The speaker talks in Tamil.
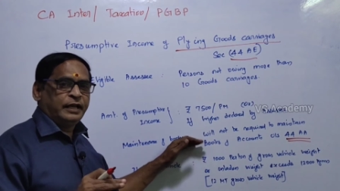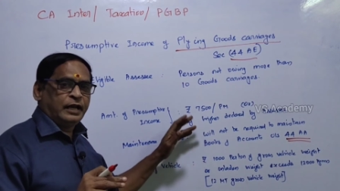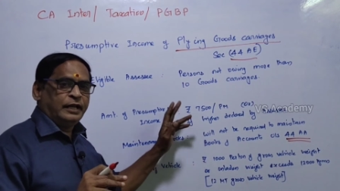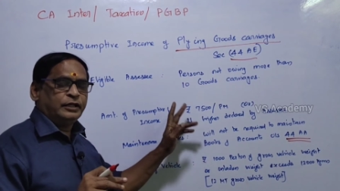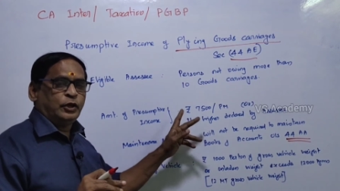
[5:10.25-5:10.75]

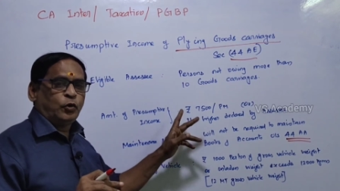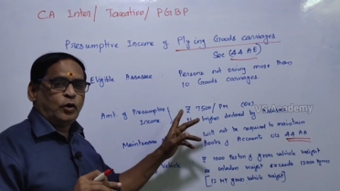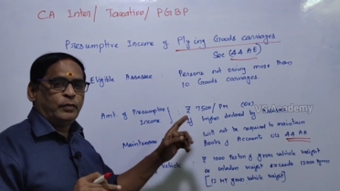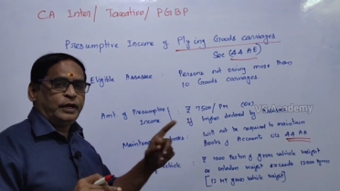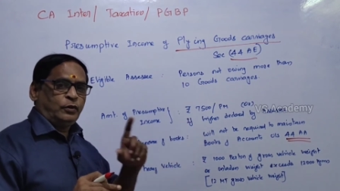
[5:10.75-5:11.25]
ஏழாயிரத்து ஐநூறுரூவா
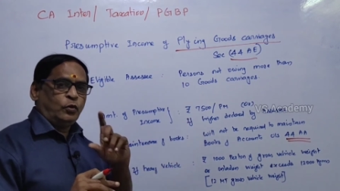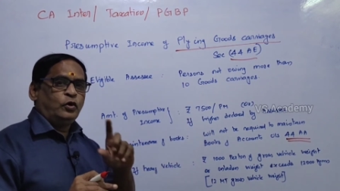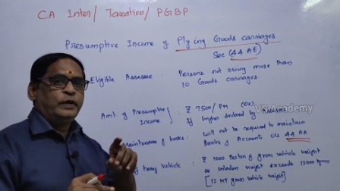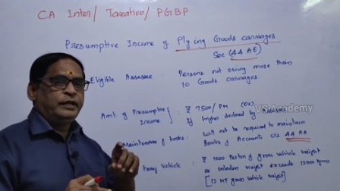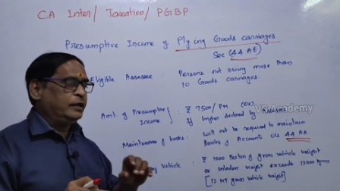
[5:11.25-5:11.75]
மாதிரி
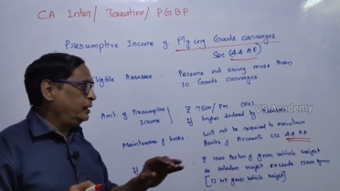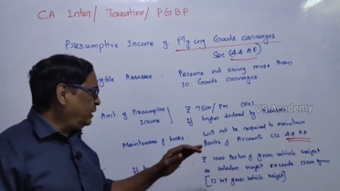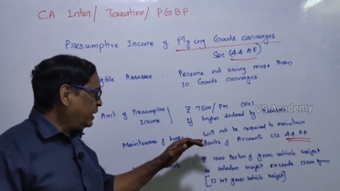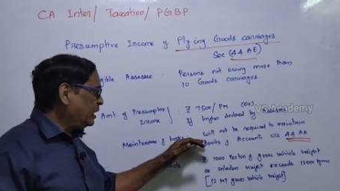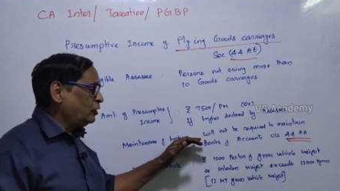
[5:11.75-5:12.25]
ஒரு
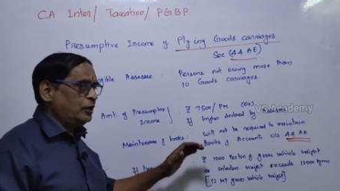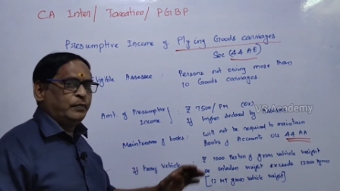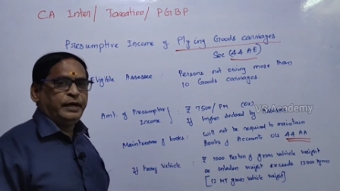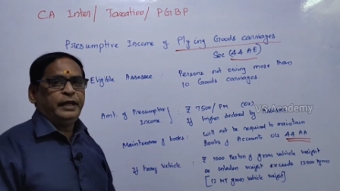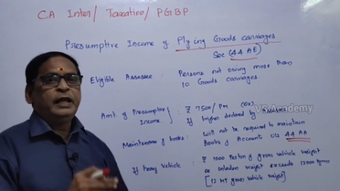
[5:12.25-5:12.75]
வெஹிக்கிளுக்கு
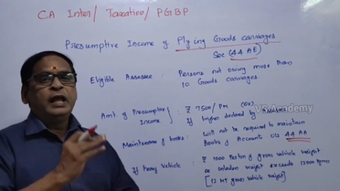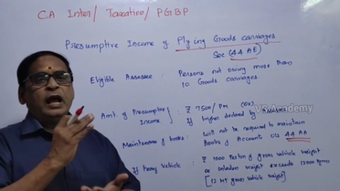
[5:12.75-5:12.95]
கேல்குலேட் பண்ணி